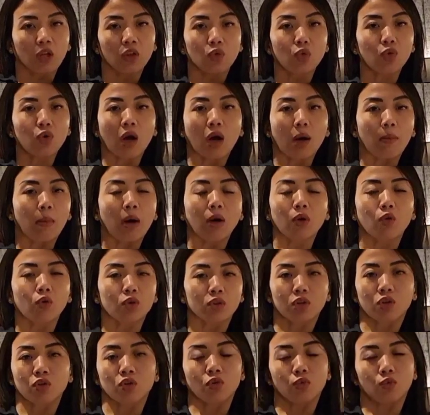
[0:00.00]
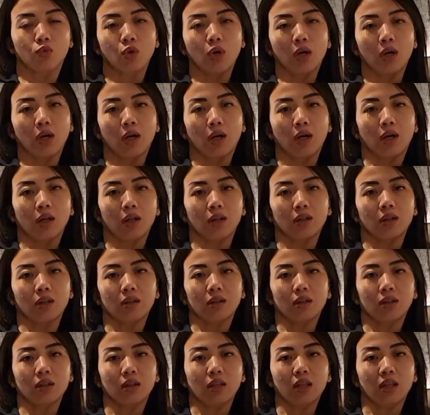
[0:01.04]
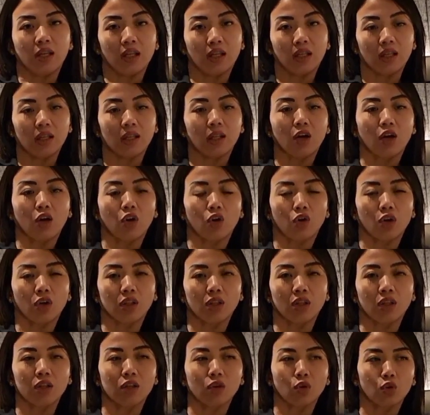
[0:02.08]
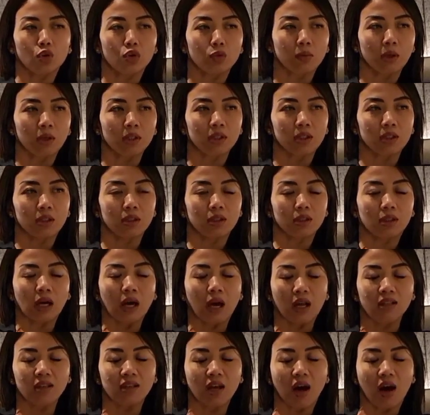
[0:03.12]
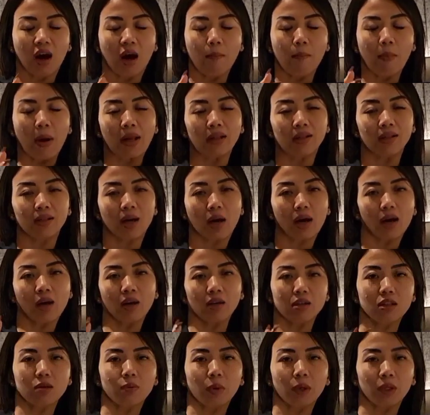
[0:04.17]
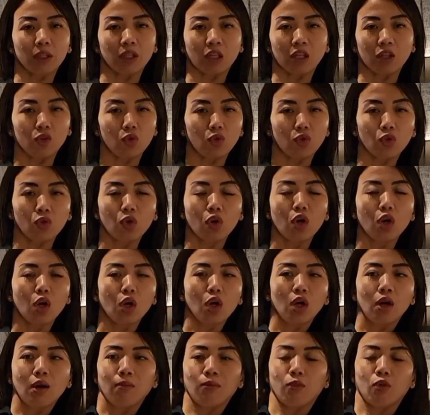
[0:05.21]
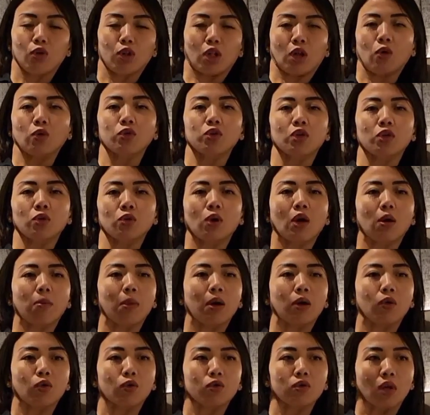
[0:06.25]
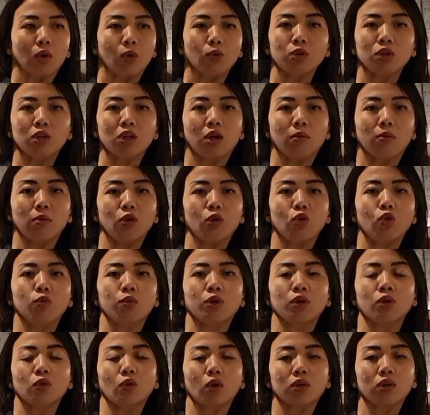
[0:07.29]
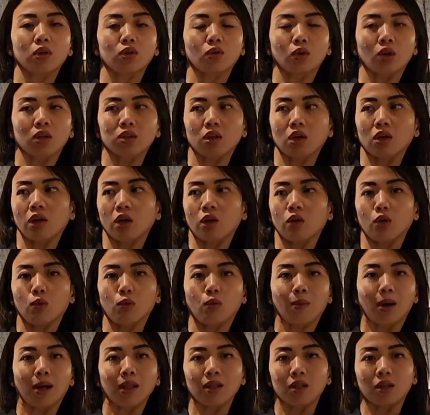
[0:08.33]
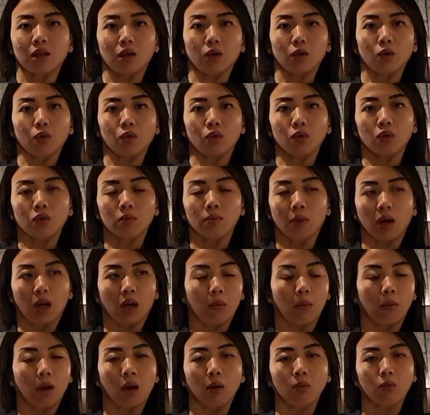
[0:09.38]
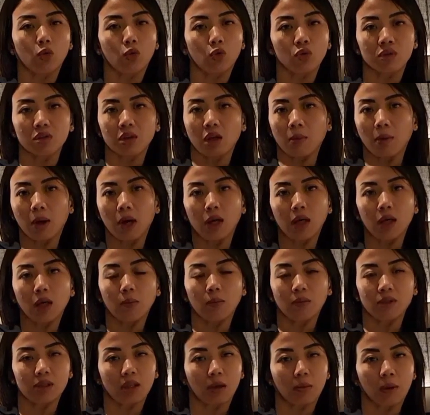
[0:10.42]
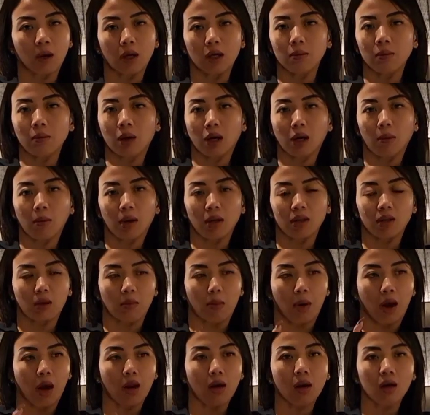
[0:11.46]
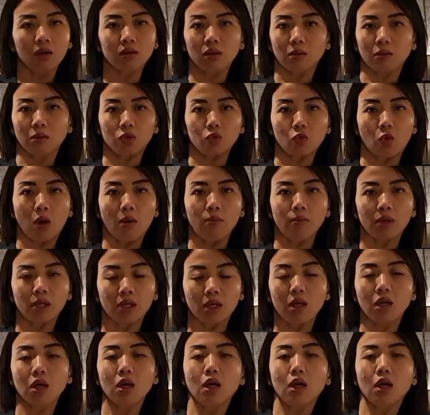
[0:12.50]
itu nggak bagus gitu buat diri kita kalau kita terus dengan jangka panjang yang seperti itu menurut aku sih itu nggak bagus aku tiga minggu begitu aja tuh rasanya kayak udah mati aku marah-marah mulu setiap hari hampir setiap hari marah-marah sama anak sama suami